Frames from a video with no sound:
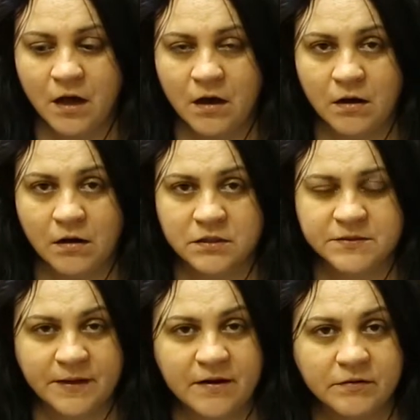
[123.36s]
а,
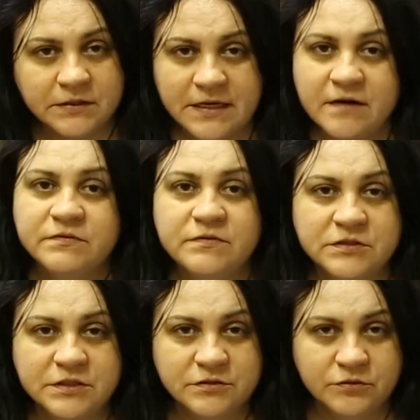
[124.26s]
справок для
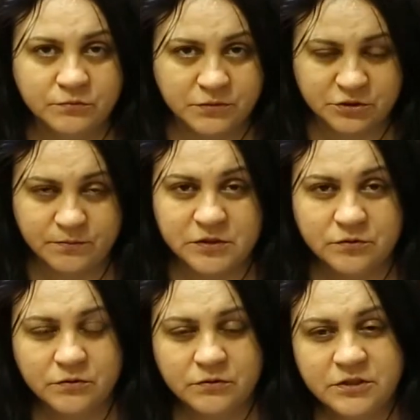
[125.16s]
вывоза за рубеж,
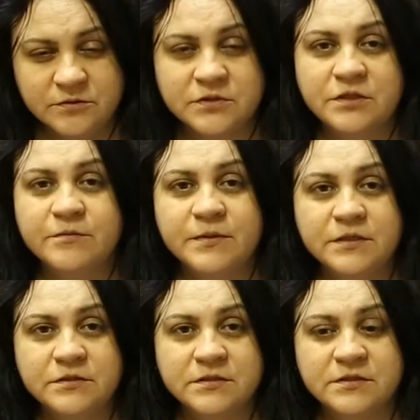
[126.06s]
поскольку этим
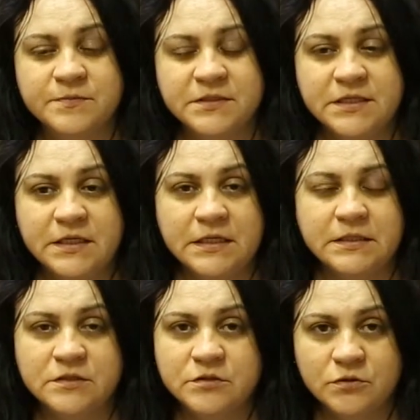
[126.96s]
занимается
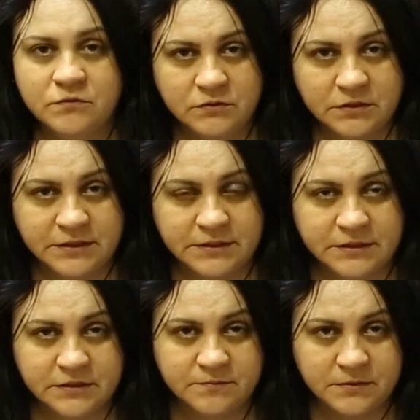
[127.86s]
специально аттестованный
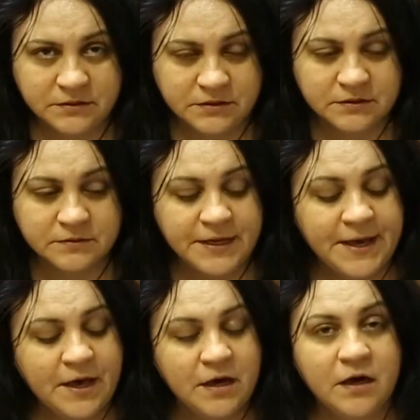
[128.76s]
эксперт
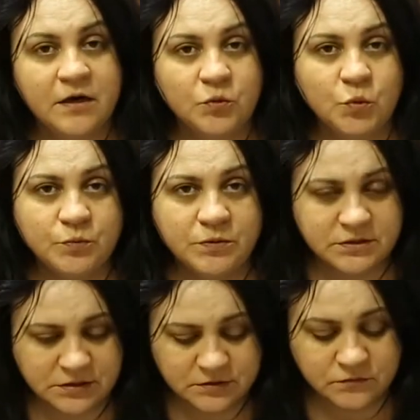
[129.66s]
от
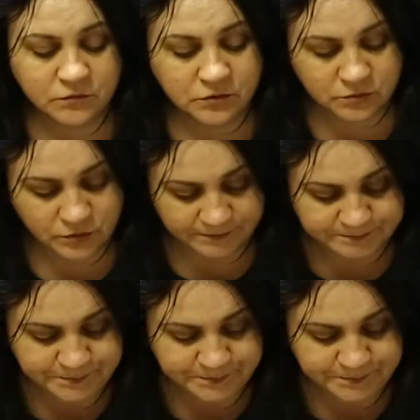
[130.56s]
Министерства культуры.